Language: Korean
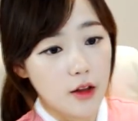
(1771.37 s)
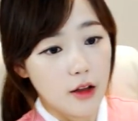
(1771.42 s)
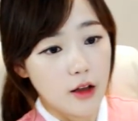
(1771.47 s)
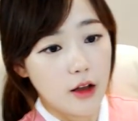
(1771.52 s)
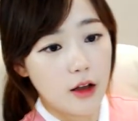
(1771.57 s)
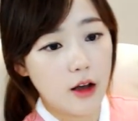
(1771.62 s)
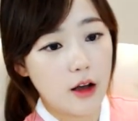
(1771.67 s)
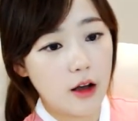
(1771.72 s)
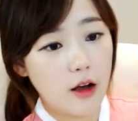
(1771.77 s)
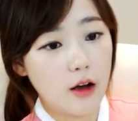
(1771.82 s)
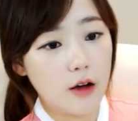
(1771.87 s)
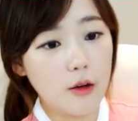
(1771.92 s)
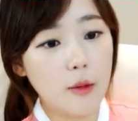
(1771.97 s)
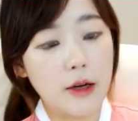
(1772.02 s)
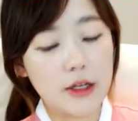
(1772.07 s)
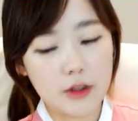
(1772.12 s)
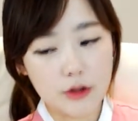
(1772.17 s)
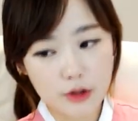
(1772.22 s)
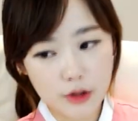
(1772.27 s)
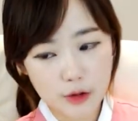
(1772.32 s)
아, 어,
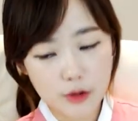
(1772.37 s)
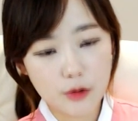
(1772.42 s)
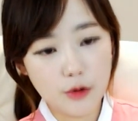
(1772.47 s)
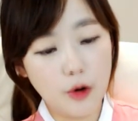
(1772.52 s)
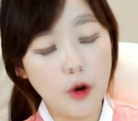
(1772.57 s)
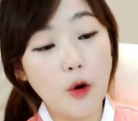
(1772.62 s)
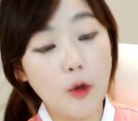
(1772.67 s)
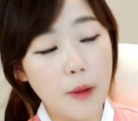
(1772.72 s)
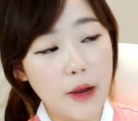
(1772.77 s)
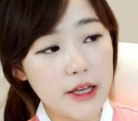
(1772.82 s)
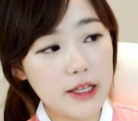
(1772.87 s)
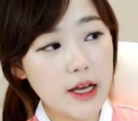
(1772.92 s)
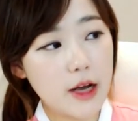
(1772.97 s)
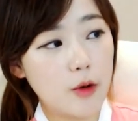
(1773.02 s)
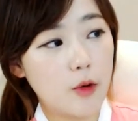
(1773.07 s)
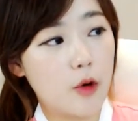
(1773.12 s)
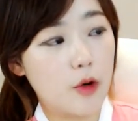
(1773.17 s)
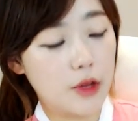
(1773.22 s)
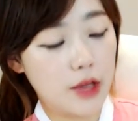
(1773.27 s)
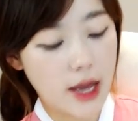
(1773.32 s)
맞아. 그리고 어, 배상권,